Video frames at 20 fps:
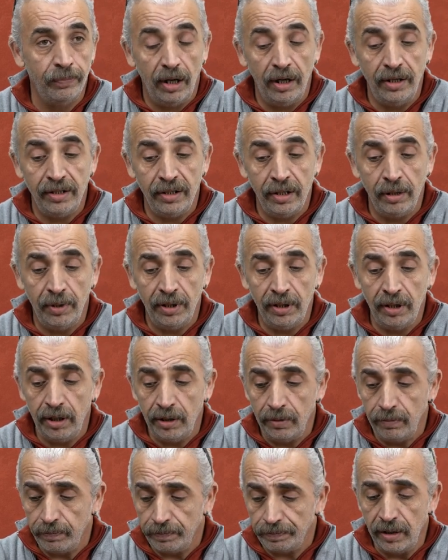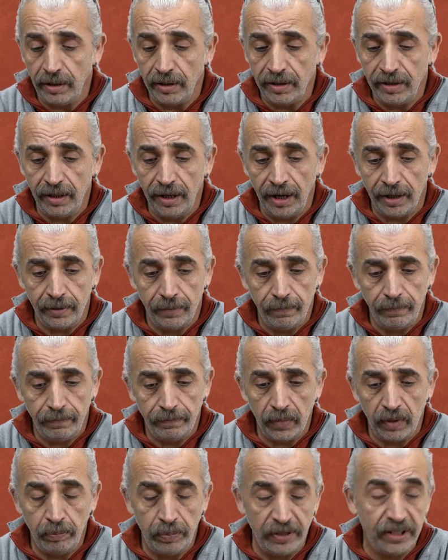Aynı zamanda tilkiler
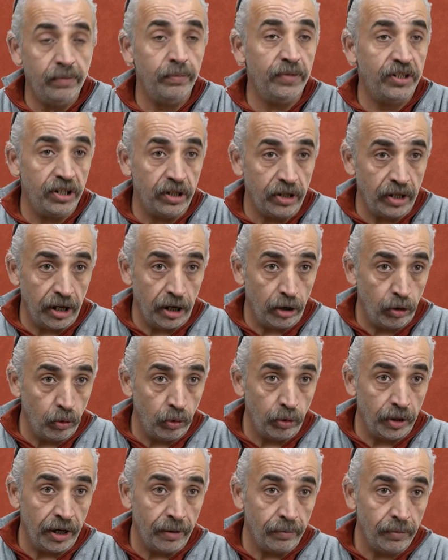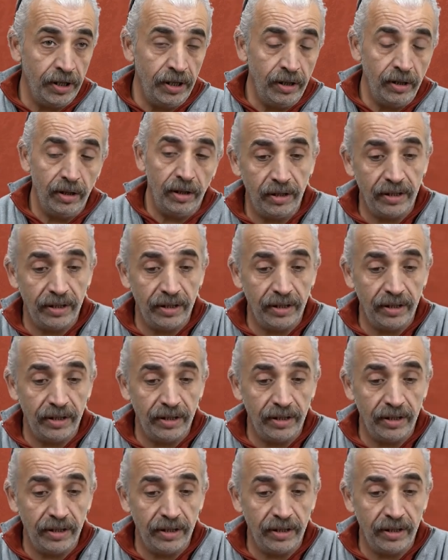bizim için niye önemli?